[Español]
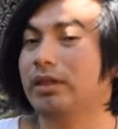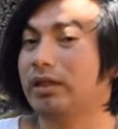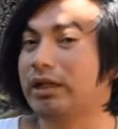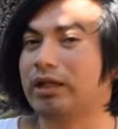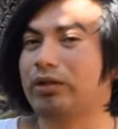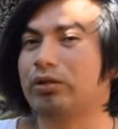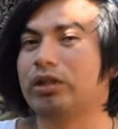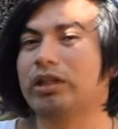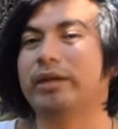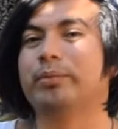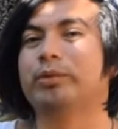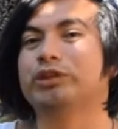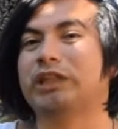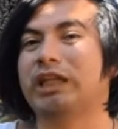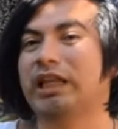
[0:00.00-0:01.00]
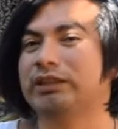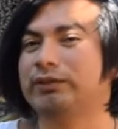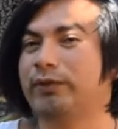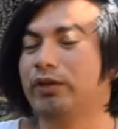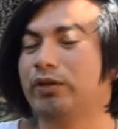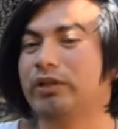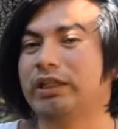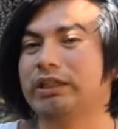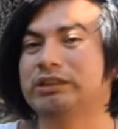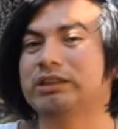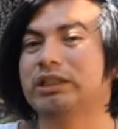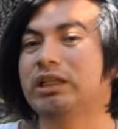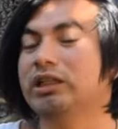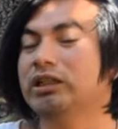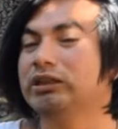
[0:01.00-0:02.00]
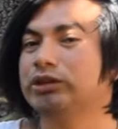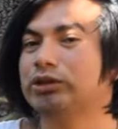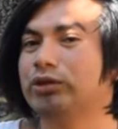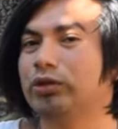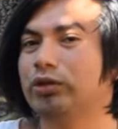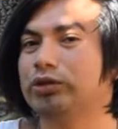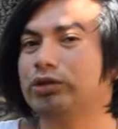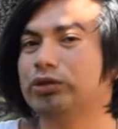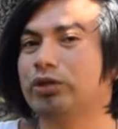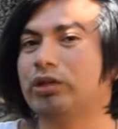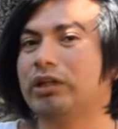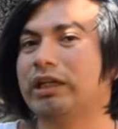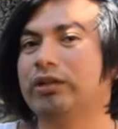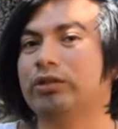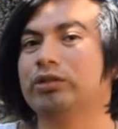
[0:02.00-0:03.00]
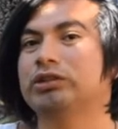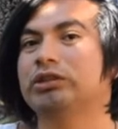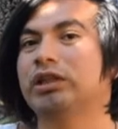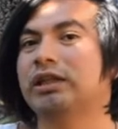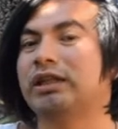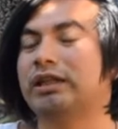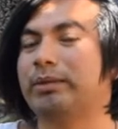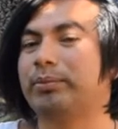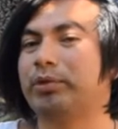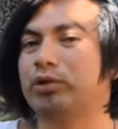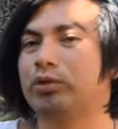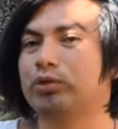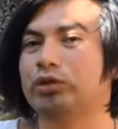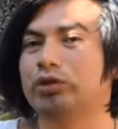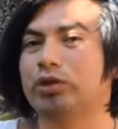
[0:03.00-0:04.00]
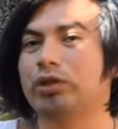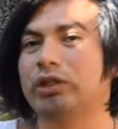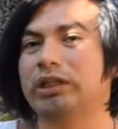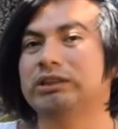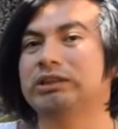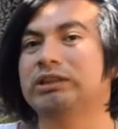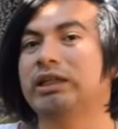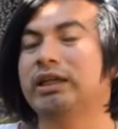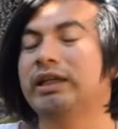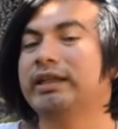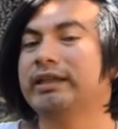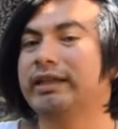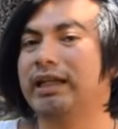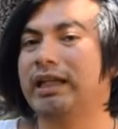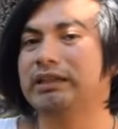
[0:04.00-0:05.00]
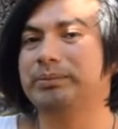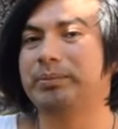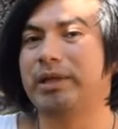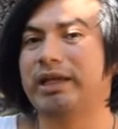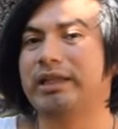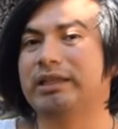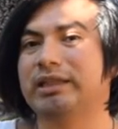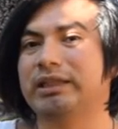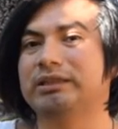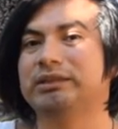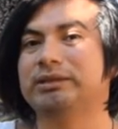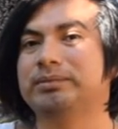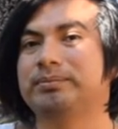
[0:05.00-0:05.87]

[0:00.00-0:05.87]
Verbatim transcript: Recordemos que las flores son los órganos reproductores de las plantas.